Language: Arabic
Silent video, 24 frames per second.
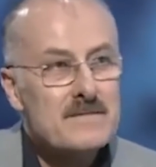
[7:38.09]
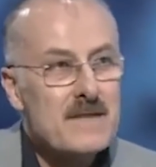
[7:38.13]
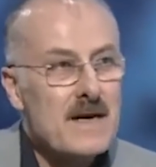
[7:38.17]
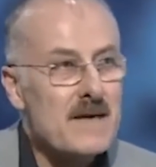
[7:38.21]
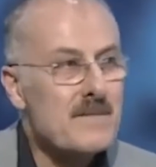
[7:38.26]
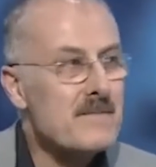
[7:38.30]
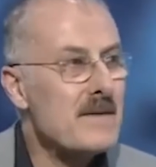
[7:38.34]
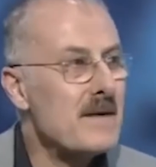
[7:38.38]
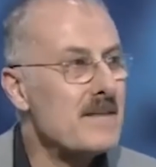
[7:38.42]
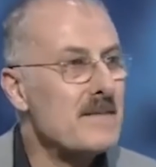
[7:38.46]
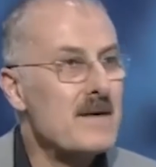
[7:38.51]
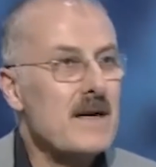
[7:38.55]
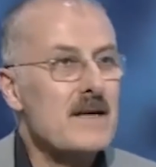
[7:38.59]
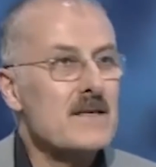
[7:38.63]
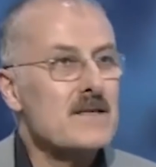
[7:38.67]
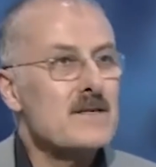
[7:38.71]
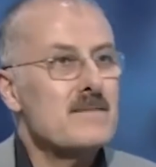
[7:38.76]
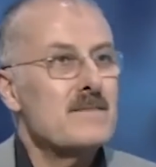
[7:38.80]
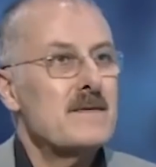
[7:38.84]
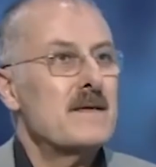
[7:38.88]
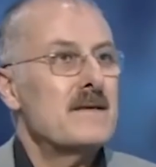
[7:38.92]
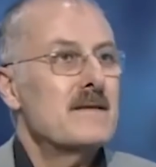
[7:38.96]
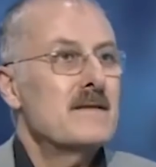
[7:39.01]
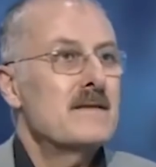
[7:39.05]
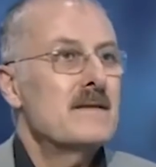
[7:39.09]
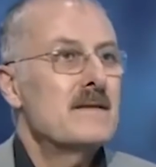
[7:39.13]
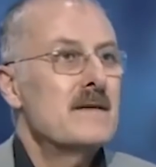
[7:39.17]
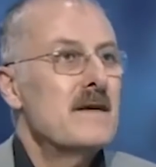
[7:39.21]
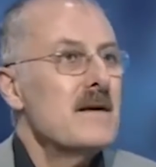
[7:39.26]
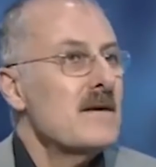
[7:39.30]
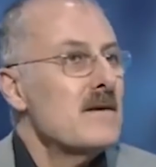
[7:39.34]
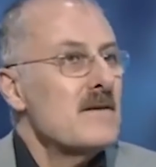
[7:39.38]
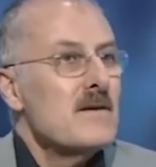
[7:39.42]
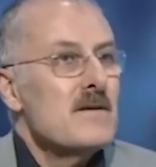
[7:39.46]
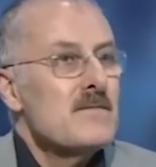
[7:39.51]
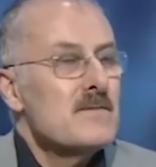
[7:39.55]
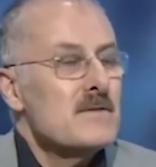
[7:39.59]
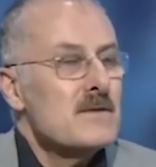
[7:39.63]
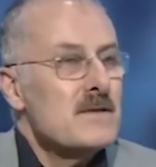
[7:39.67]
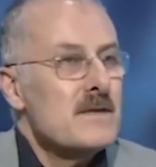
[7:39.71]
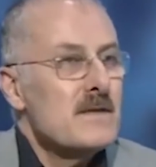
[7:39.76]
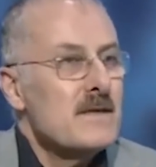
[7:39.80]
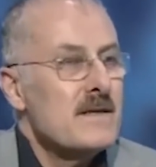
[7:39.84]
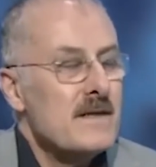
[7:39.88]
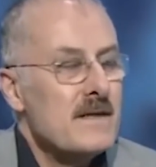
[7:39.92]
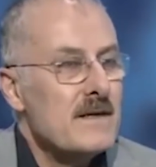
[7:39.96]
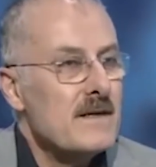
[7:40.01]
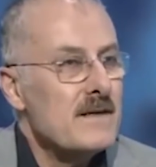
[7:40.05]
اكبر من حجمنا هي كل
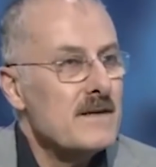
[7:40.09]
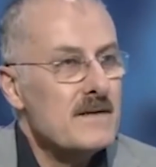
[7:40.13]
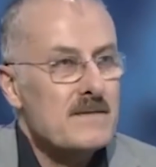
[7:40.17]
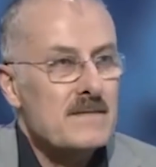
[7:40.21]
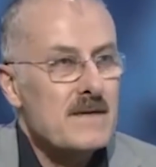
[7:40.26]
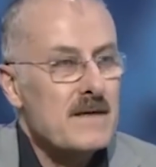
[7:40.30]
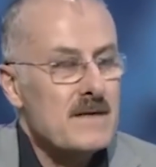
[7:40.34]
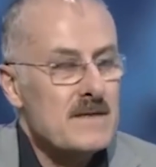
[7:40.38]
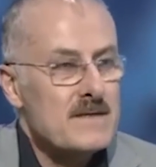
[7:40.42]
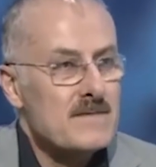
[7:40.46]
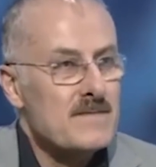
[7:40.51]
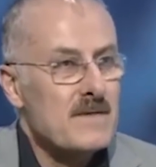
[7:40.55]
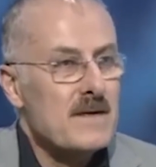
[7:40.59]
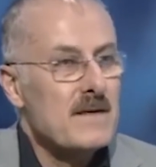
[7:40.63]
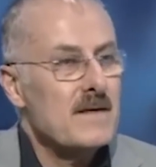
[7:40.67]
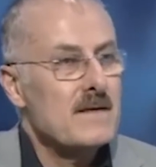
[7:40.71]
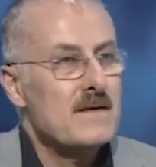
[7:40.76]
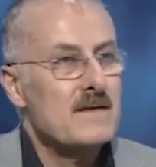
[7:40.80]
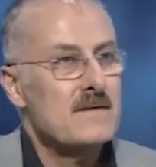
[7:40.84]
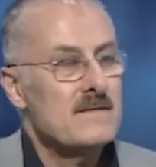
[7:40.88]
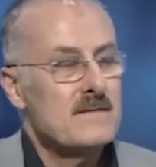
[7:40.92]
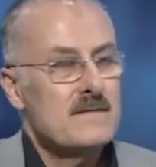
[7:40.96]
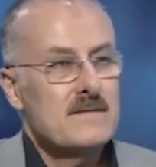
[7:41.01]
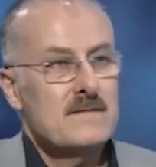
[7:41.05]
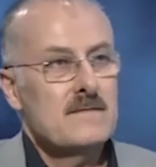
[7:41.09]
المشكله نحن مع حزب الله